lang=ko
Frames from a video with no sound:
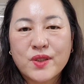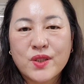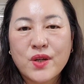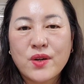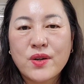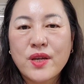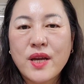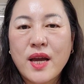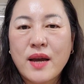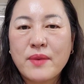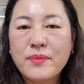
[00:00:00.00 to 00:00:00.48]

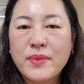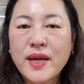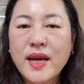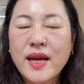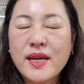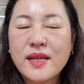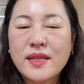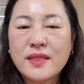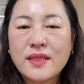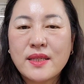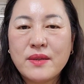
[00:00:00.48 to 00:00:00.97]
저희
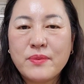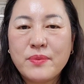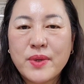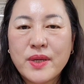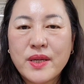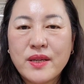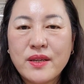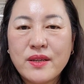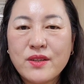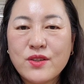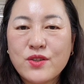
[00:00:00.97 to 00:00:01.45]
아비가일
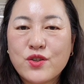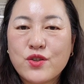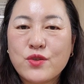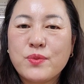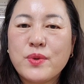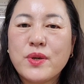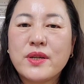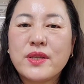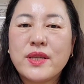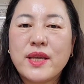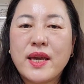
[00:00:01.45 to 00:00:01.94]
티비
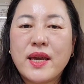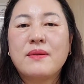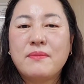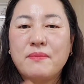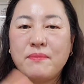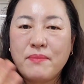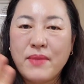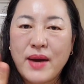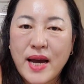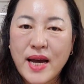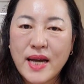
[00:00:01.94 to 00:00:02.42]

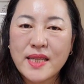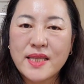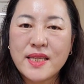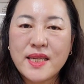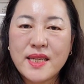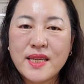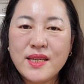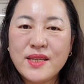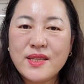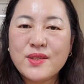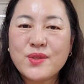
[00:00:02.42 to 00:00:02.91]
주변에
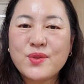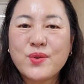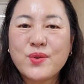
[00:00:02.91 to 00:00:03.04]
많이